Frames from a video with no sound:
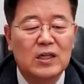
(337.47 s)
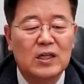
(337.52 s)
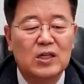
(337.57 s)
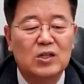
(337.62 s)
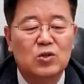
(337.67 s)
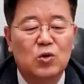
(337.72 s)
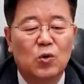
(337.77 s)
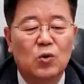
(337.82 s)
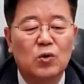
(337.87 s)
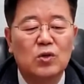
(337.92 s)

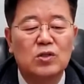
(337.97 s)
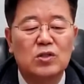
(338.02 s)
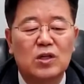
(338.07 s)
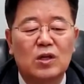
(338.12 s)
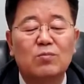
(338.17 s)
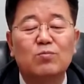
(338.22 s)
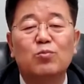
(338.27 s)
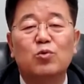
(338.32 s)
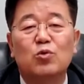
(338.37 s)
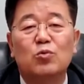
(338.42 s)
이 좋은
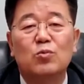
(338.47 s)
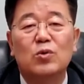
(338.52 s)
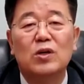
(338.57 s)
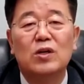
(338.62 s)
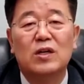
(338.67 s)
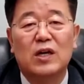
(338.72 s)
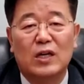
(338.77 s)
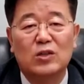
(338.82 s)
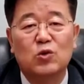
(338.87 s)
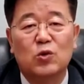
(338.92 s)

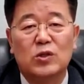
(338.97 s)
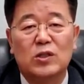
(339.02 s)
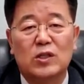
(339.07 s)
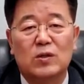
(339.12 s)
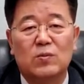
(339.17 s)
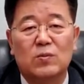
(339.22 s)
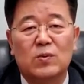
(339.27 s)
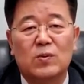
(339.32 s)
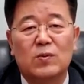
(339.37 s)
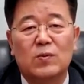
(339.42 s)
성품을 가지고
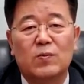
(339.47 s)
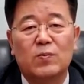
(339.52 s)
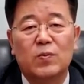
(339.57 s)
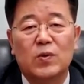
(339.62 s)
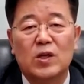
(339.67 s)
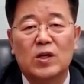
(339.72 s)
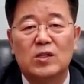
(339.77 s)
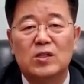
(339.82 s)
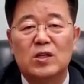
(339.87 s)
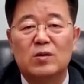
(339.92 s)
있습니다.
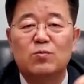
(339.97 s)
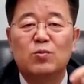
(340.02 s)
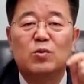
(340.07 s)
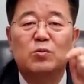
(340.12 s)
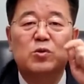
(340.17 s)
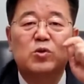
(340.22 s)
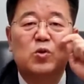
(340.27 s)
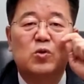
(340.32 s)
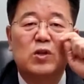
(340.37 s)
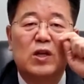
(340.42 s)

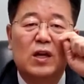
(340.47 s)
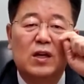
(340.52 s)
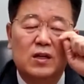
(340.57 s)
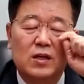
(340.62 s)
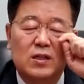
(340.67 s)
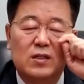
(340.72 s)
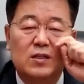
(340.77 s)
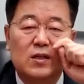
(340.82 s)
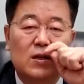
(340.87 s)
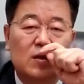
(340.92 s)
성품이 좋다는
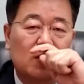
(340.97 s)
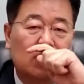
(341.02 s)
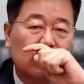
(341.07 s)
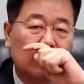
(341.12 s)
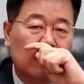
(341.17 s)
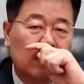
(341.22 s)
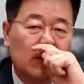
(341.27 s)
것은